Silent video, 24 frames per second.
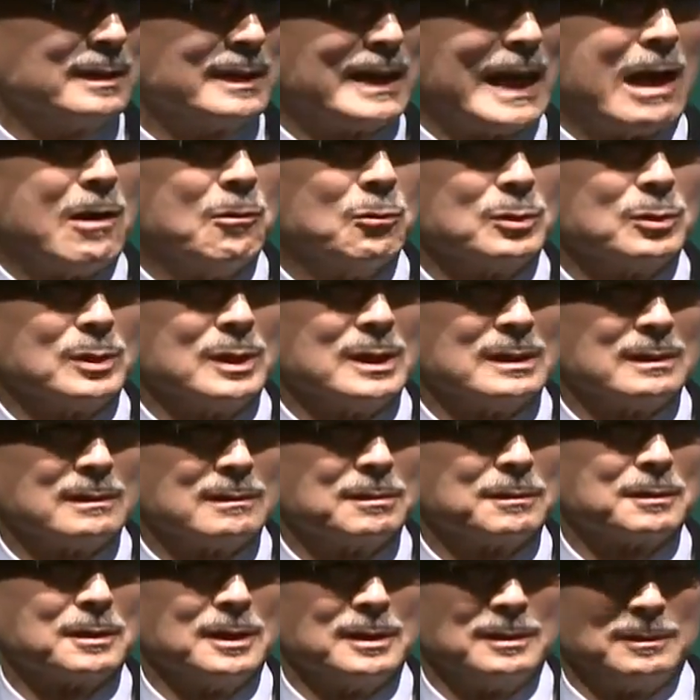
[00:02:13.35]
Bahkan saya
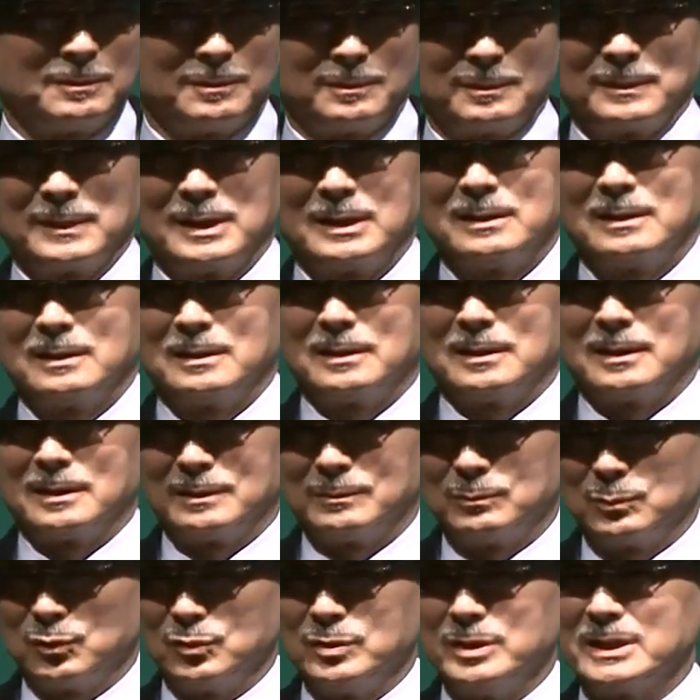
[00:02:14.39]
sempat hmm,
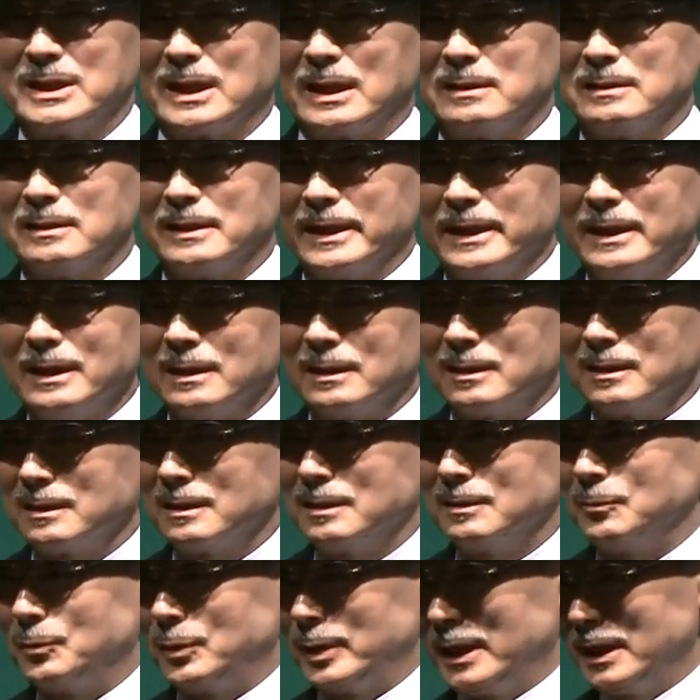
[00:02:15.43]
bertanya dalam hati,
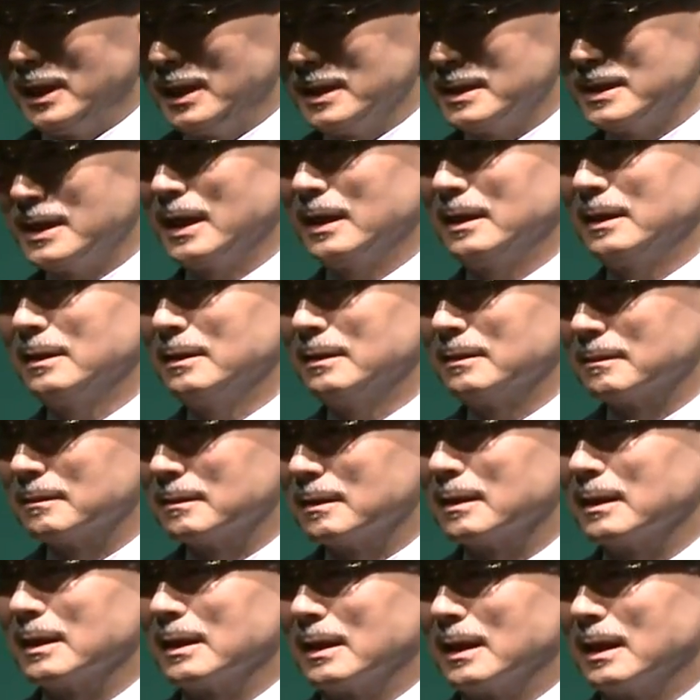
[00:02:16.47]
apa kesalahan
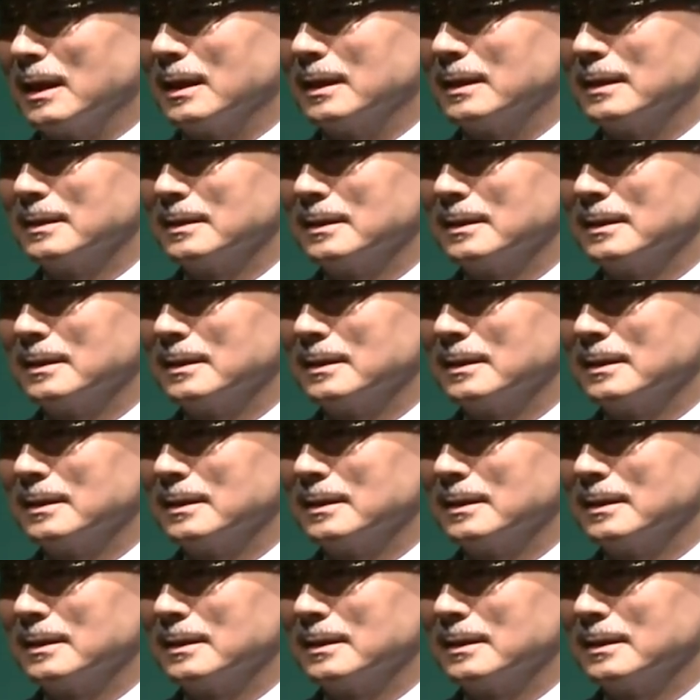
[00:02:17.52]
kita?